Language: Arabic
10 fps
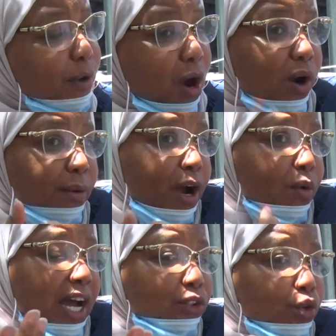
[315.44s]
ما هو ما
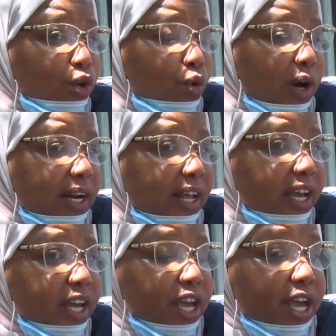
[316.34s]
هو عنده هو ال
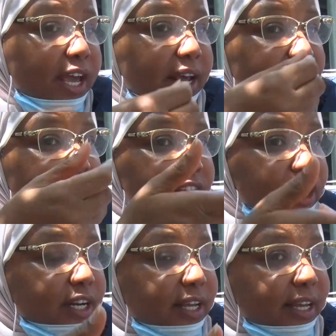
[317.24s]
ال
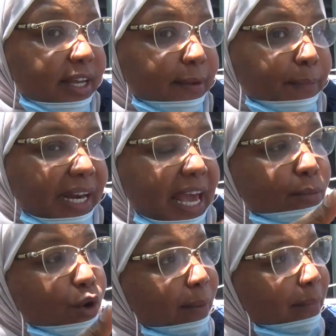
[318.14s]
ال معناها
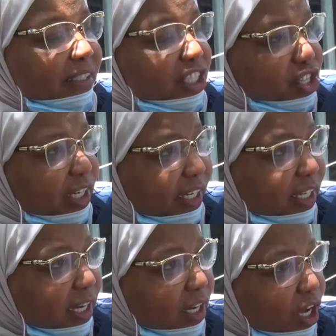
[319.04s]
المهمه
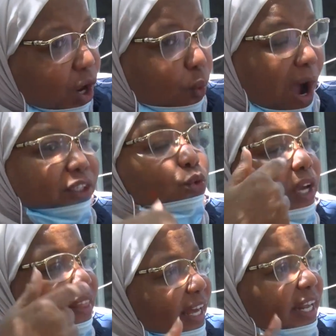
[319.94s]
التشريعيه وعنده
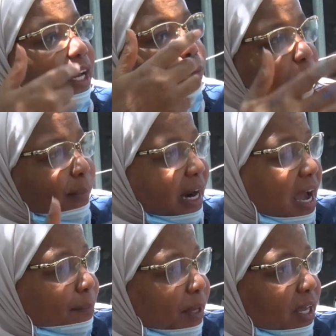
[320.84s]
كذلك المهمه
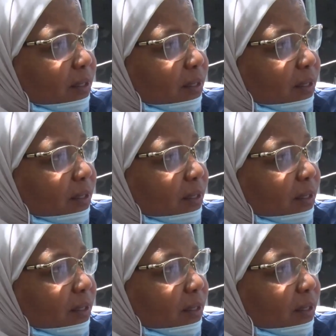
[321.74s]
الرقابيه